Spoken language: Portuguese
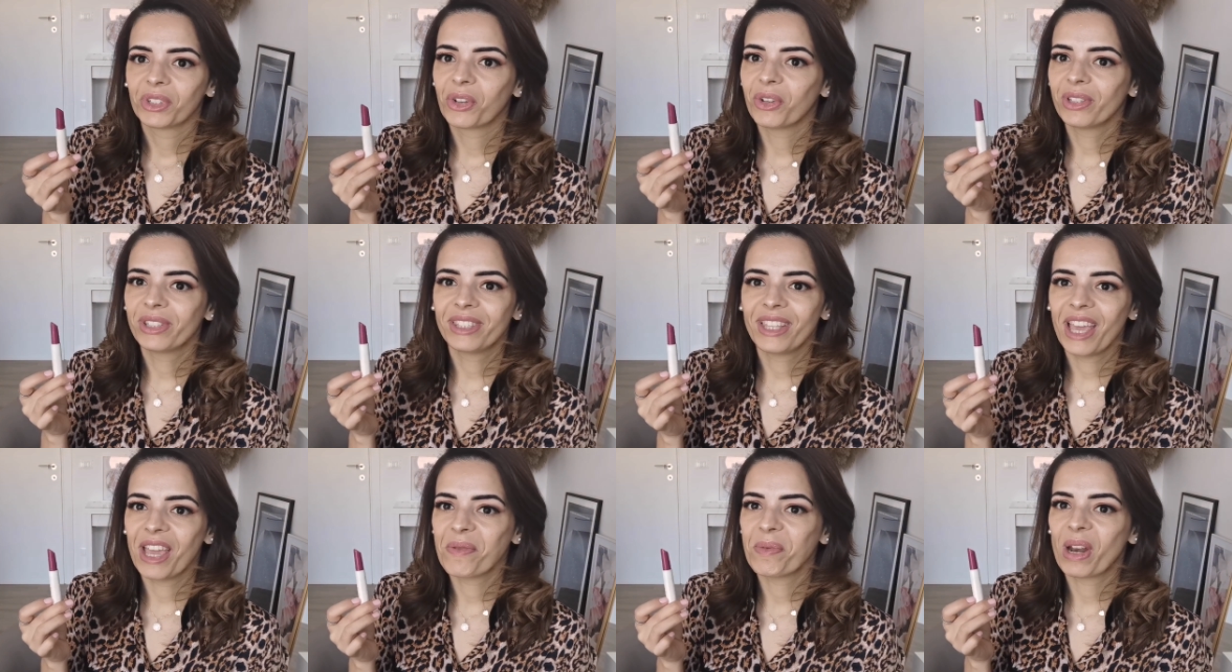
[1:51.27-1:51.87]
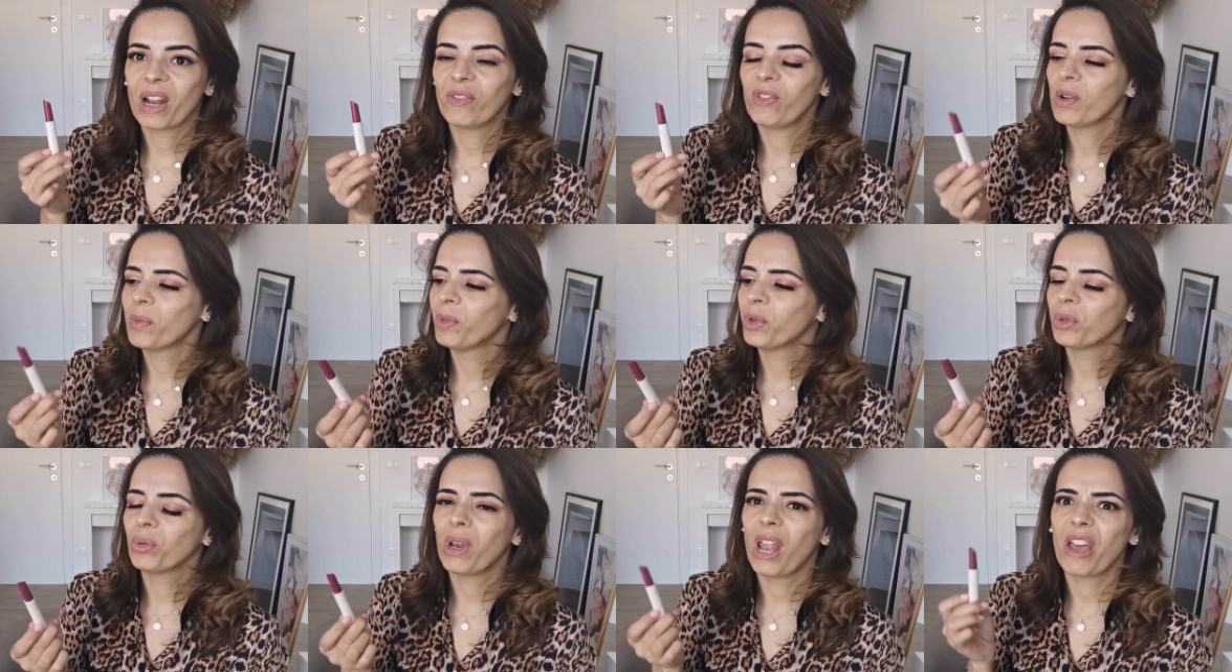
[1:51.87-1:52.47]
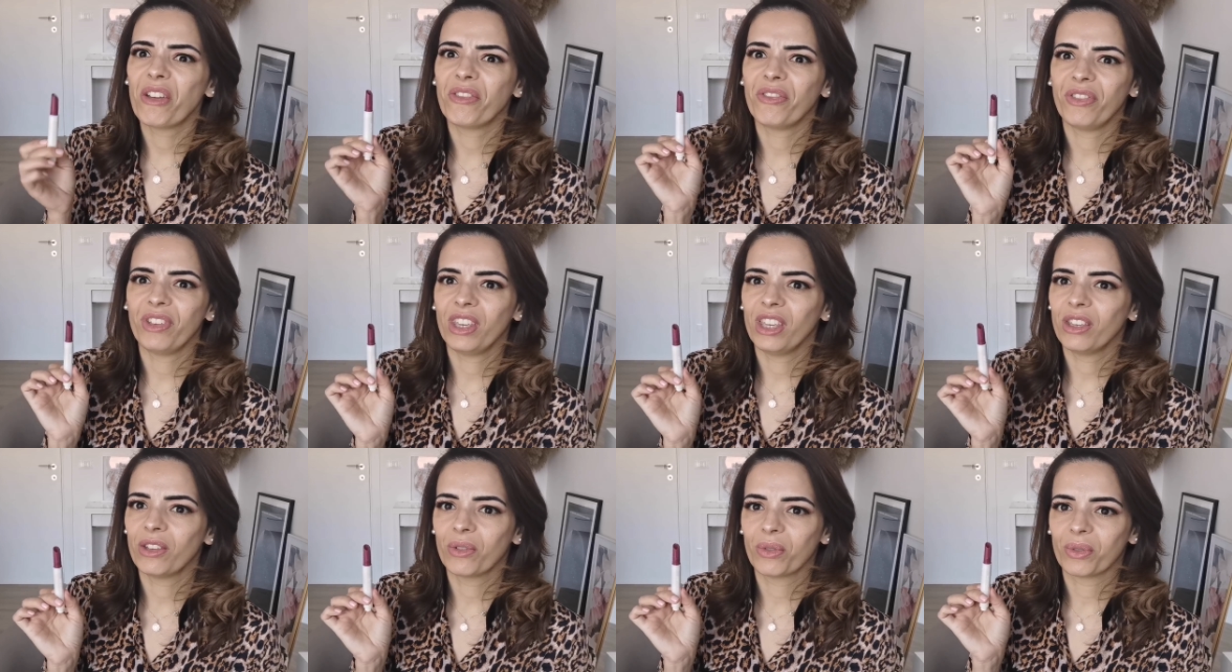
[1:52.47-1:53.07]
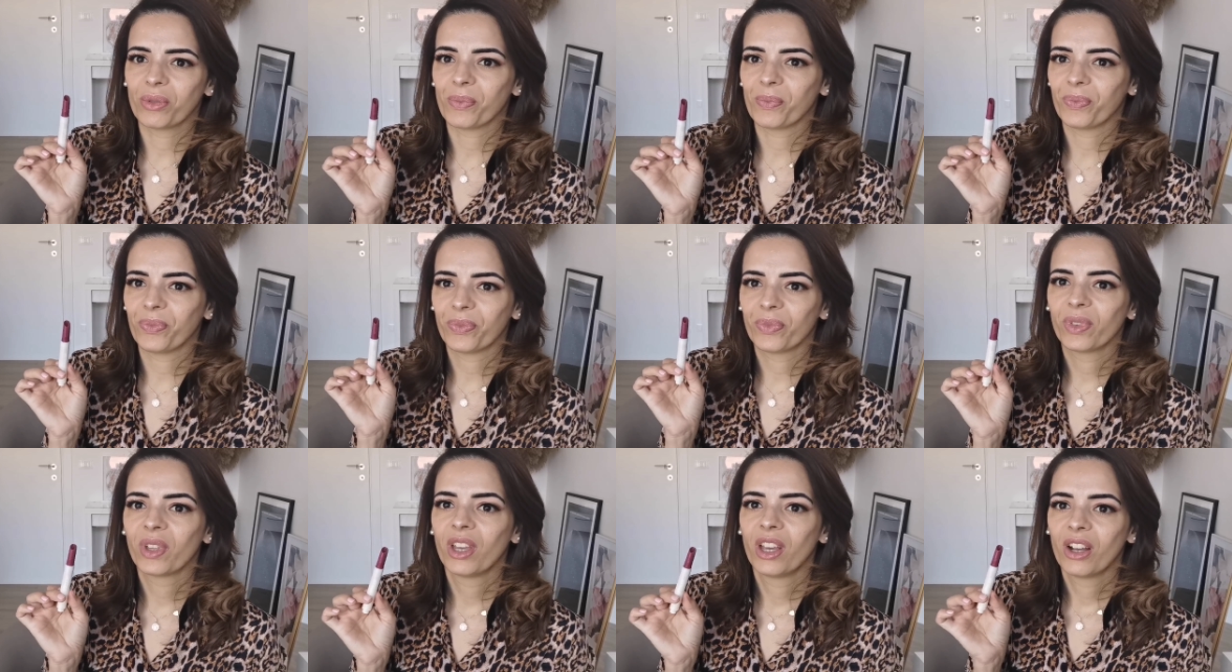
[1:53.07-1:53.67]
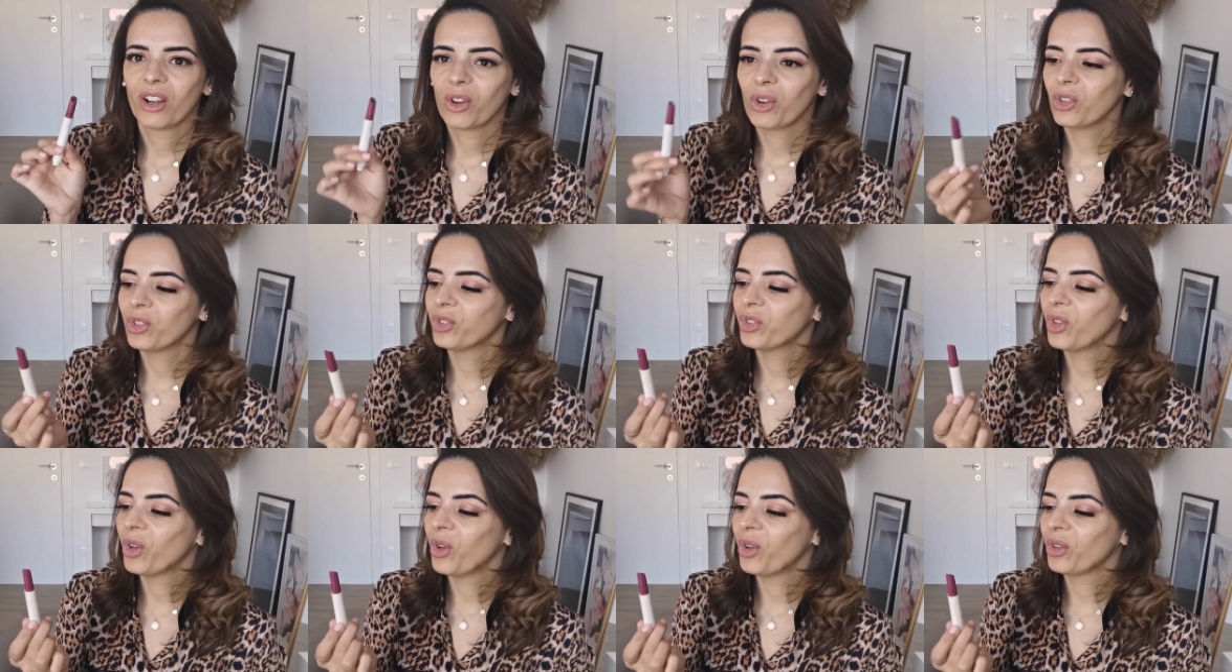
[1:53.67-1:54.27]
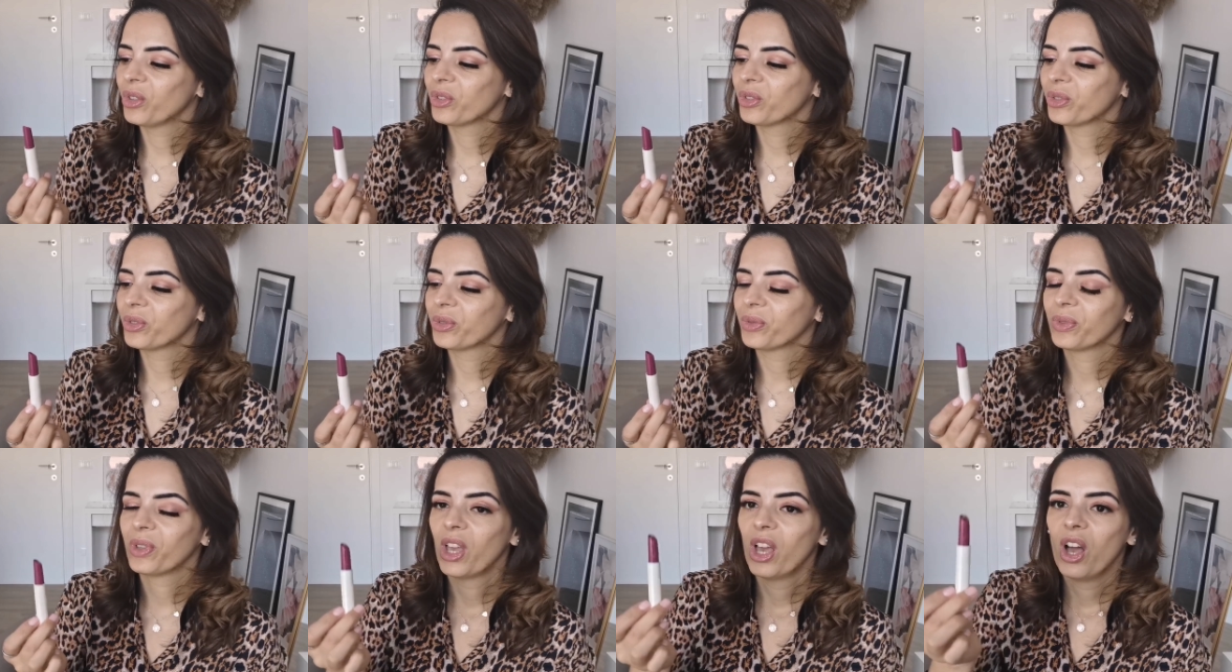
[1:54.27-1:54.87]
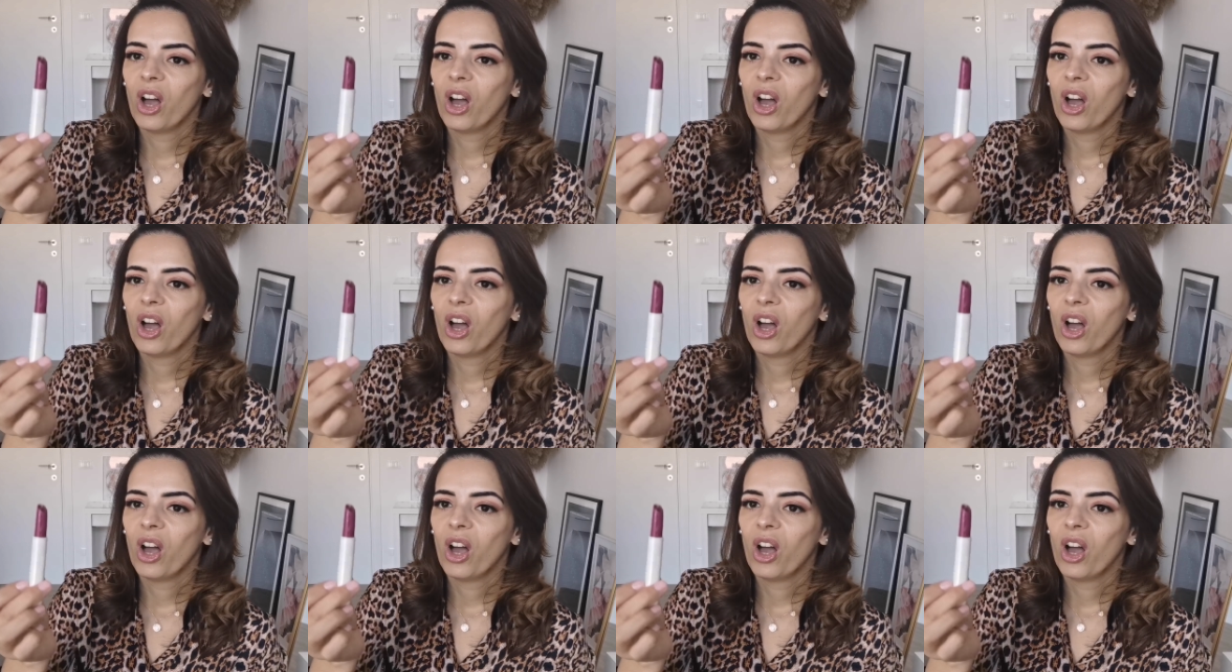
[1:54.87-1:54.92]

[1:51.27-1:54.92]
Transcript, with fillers: gostei, maravilhoso. Muito levinho, gostoso.